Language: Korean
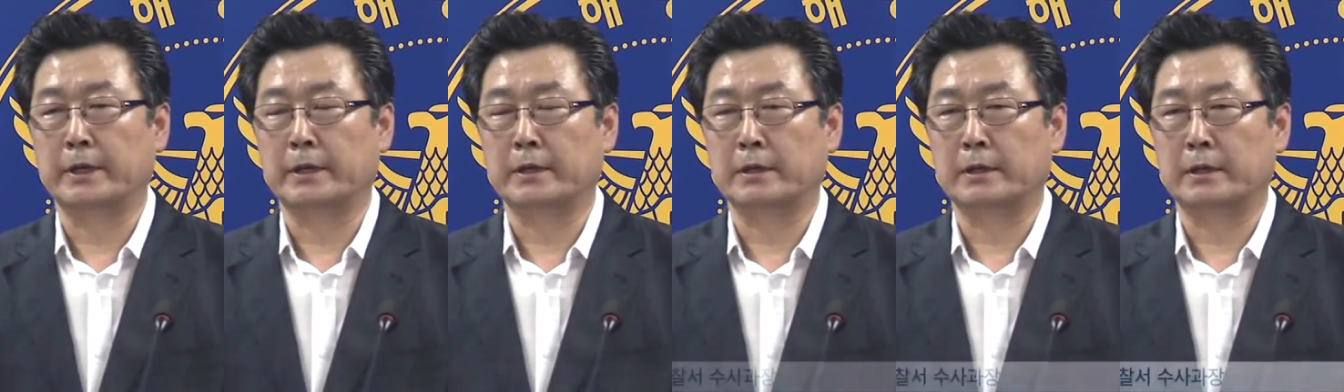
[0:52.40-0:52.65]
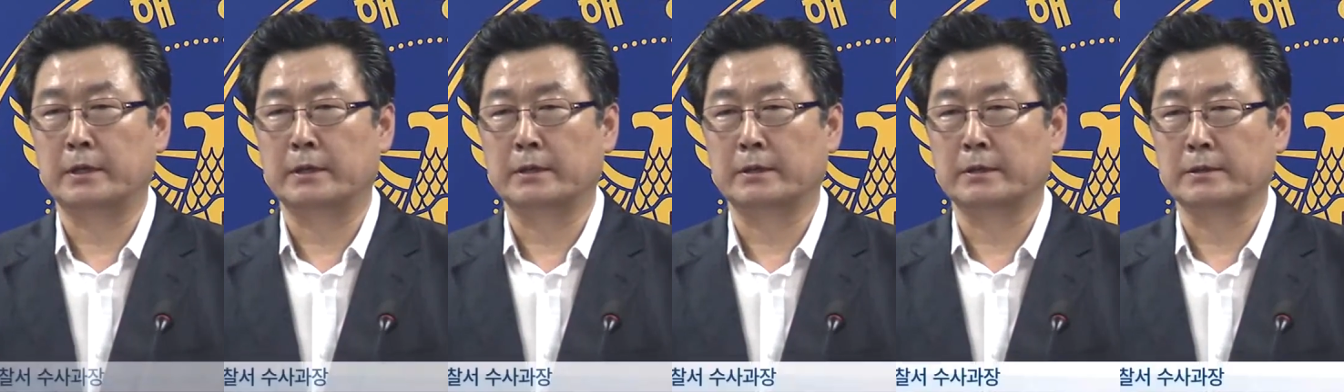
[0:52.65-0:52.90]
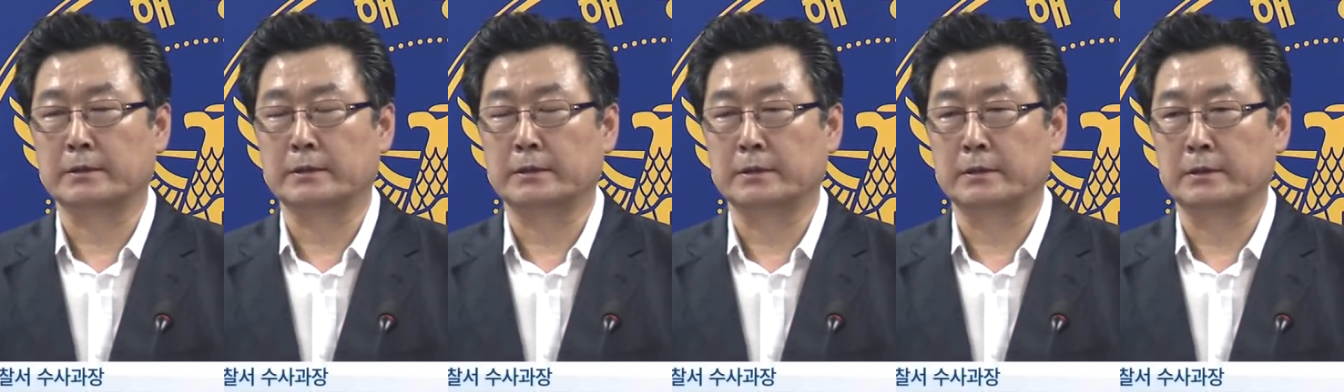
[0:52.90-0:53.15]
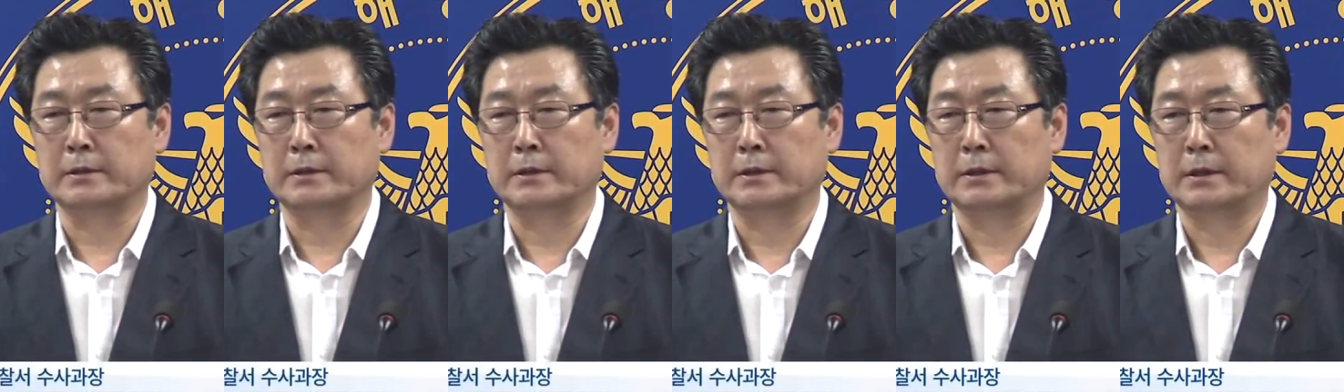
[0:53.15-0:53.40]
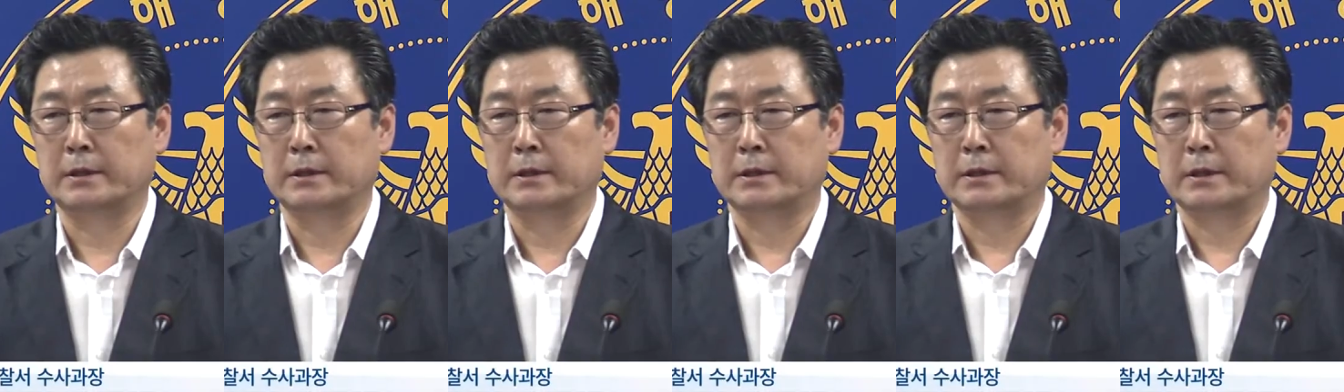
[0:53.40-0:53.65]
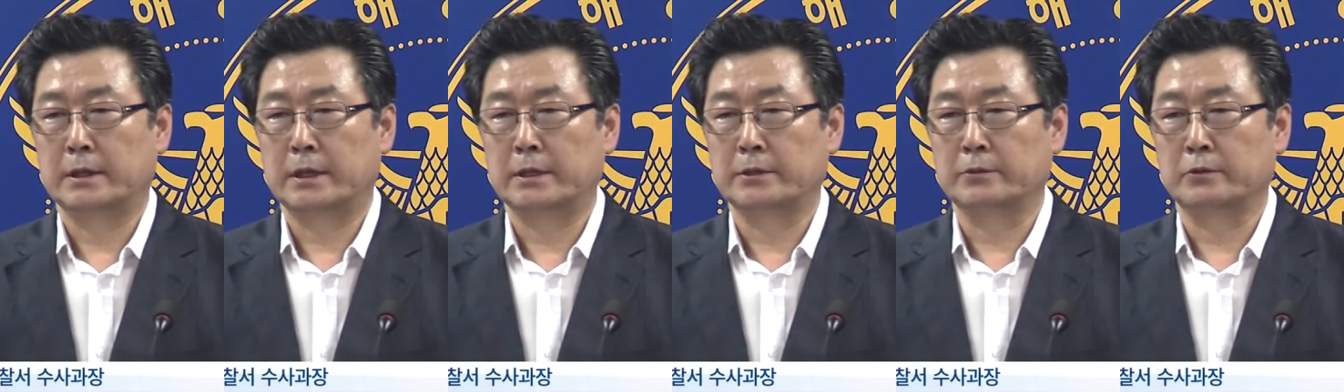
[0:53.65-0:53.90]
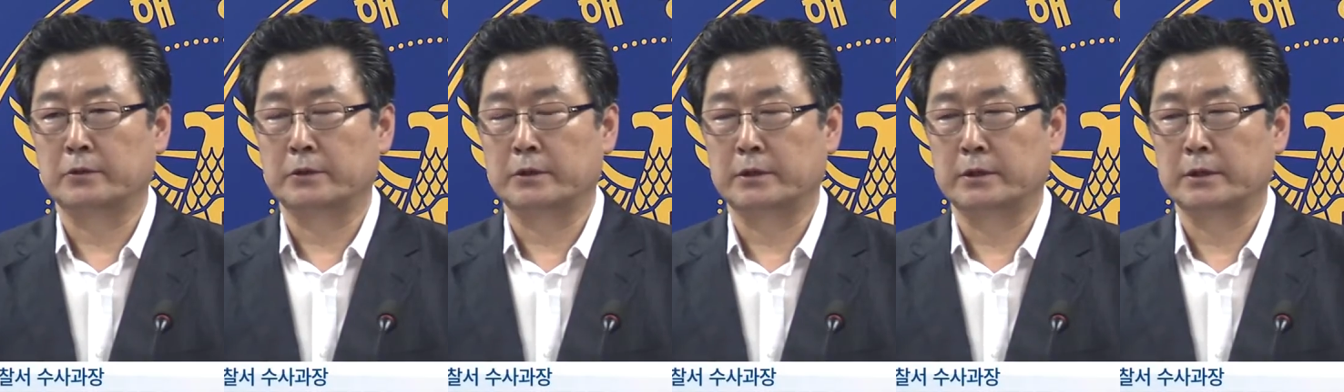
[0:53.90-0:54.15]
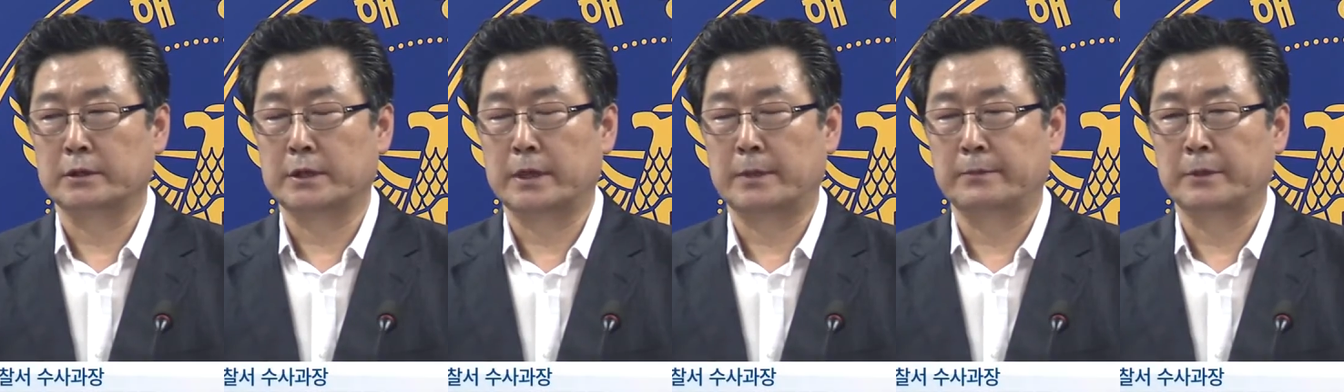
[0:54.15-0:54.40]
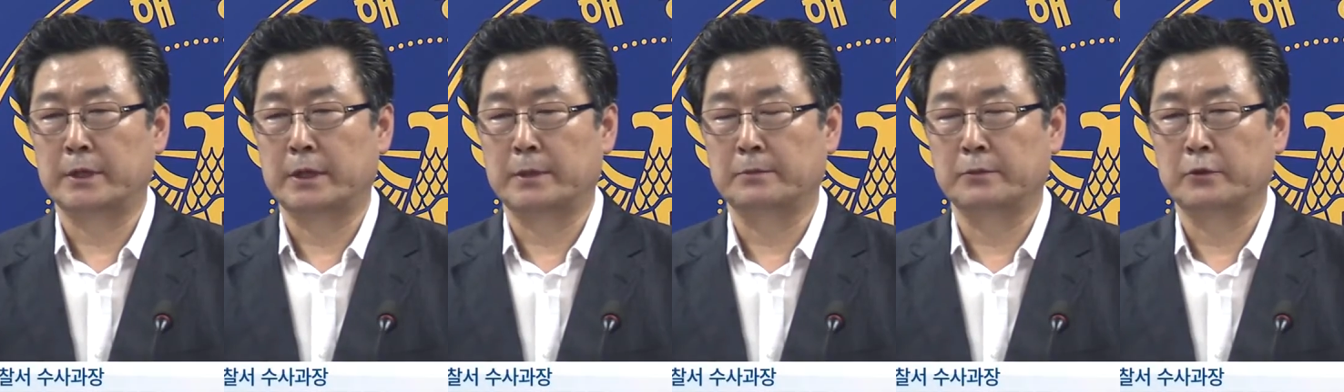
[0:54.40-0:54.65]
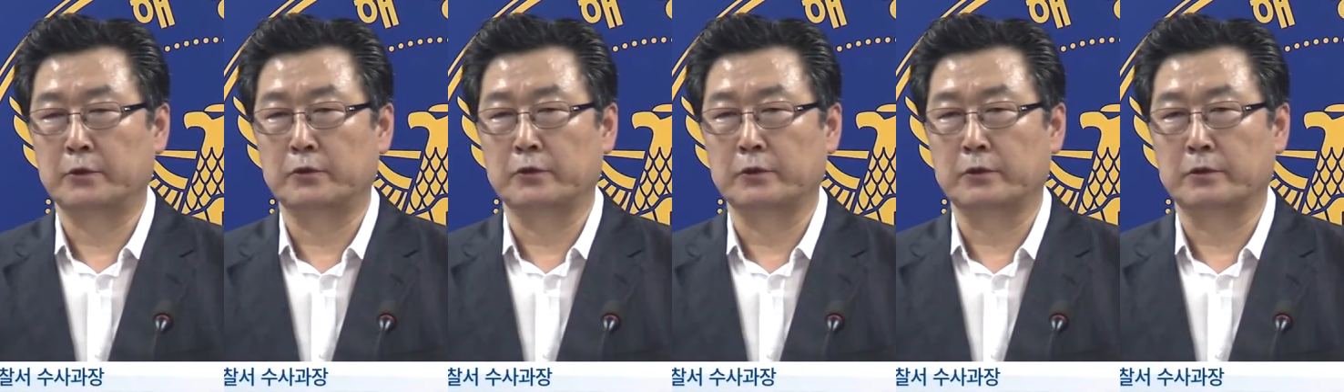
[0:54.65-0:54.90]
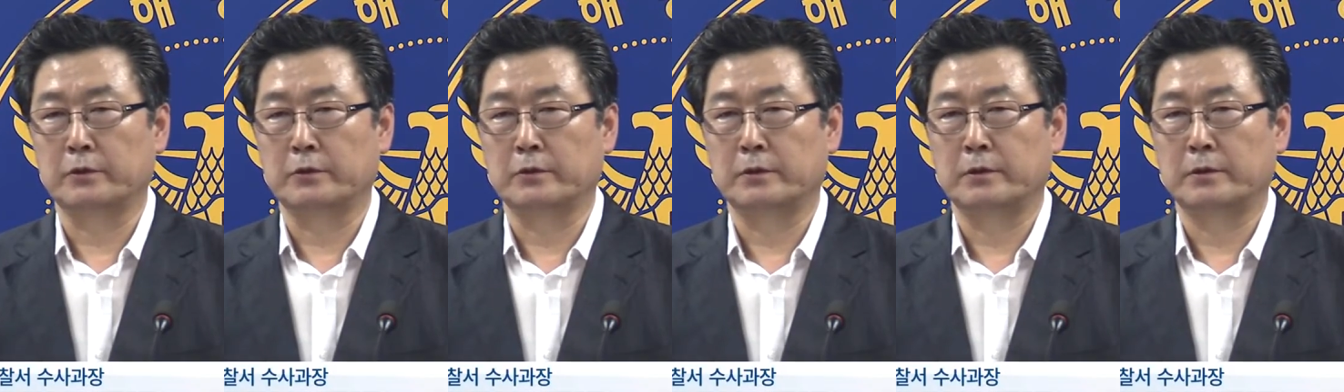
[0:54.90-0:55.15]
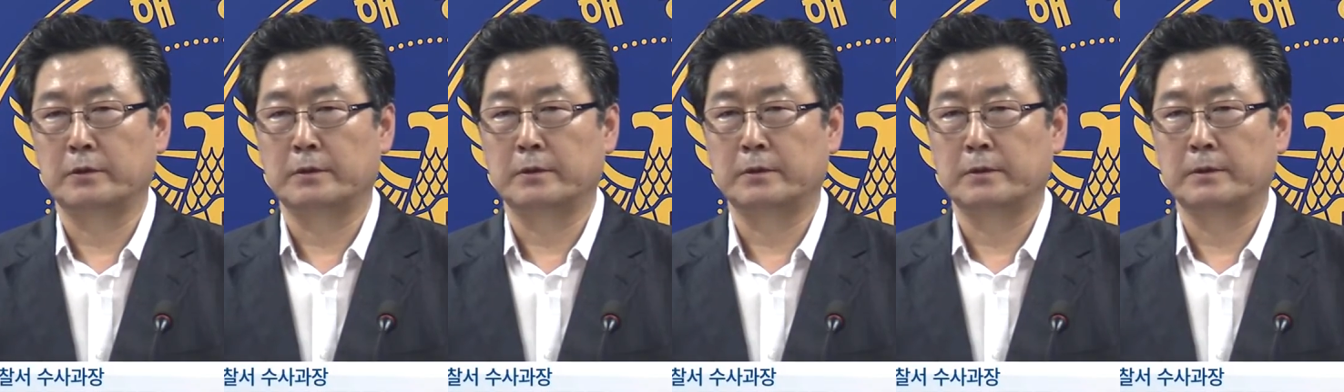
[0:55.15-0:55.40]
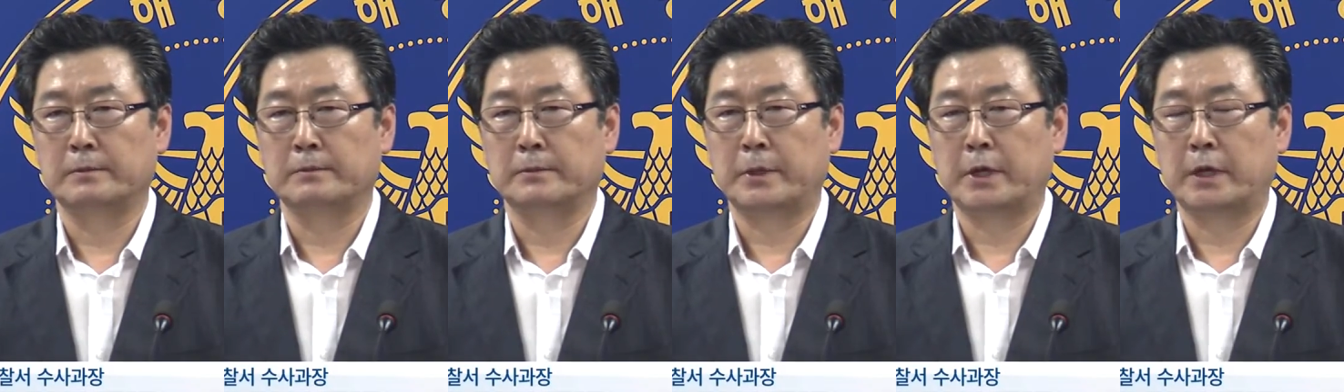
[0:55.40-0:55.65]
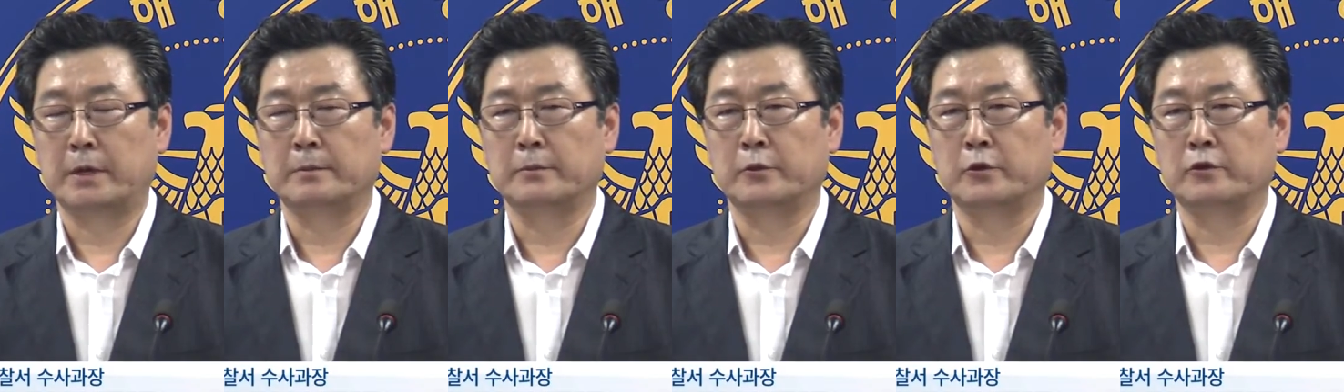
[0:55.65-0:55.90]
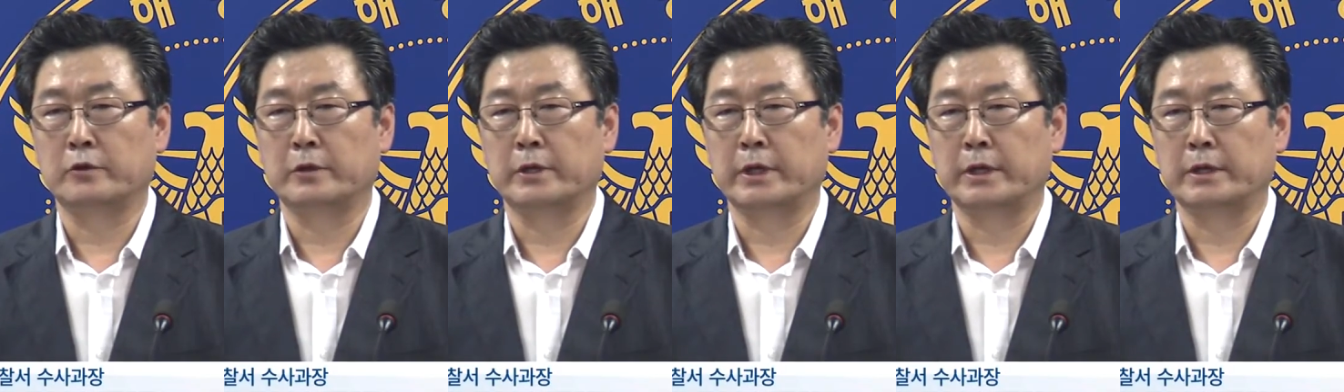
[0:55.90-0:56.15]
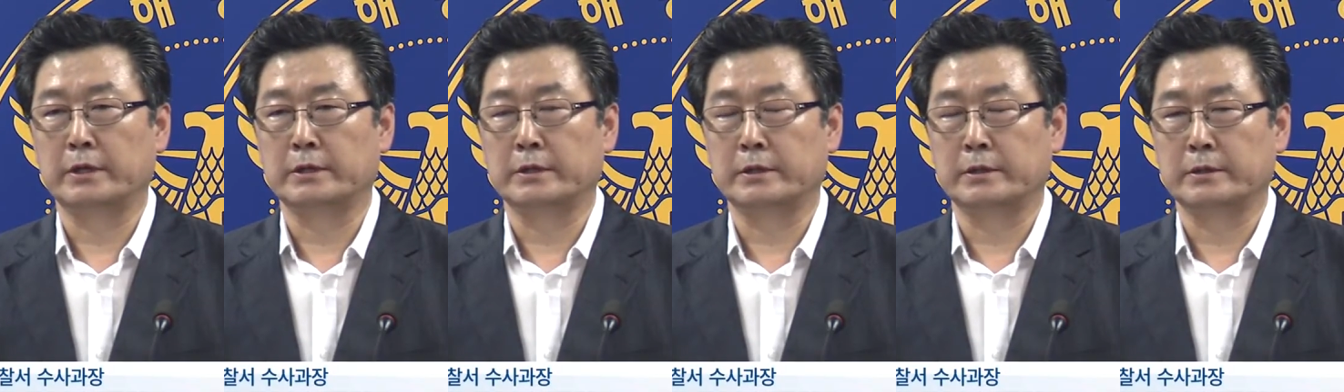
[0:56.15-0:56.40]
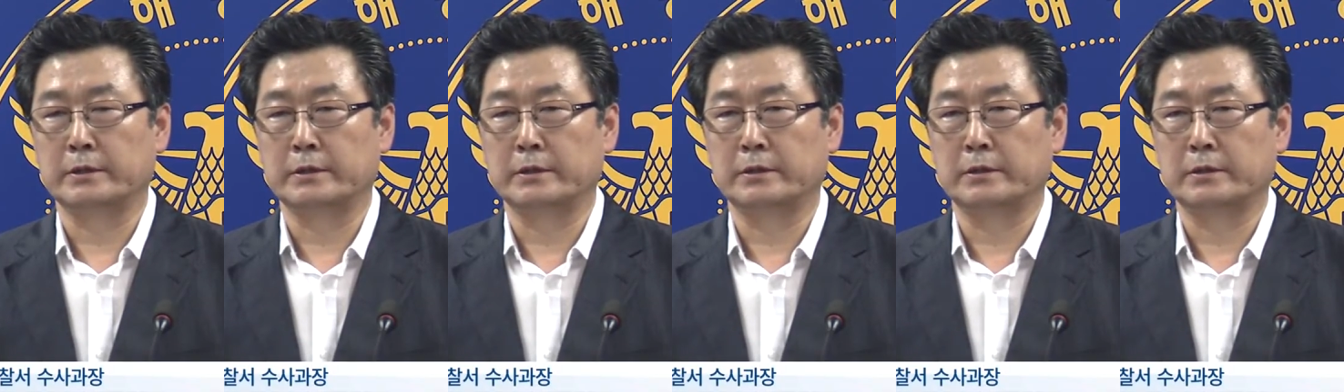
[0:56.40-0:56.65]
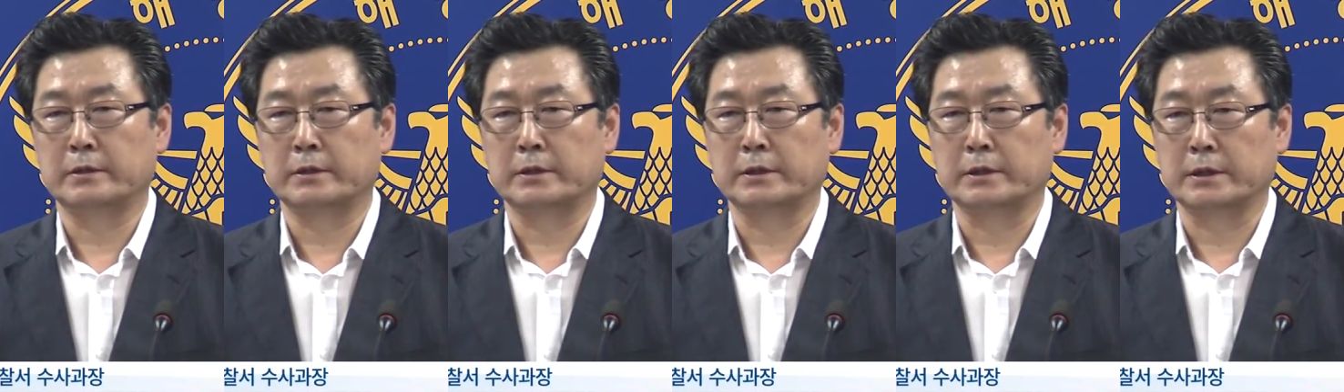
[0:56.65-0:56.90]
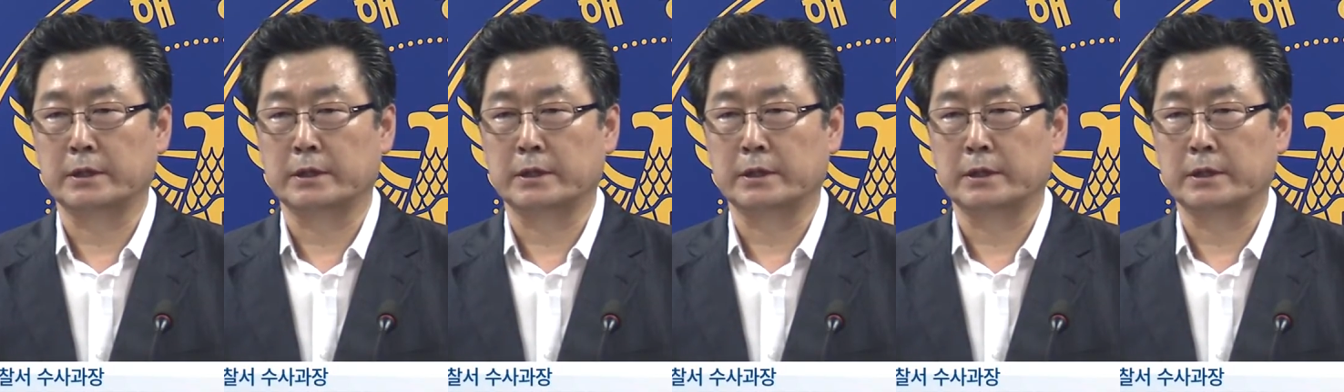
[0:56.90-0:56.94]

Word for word: 반항을 하는 것을 가지고 있던 삼단봉으로 발목을 내리쳤어.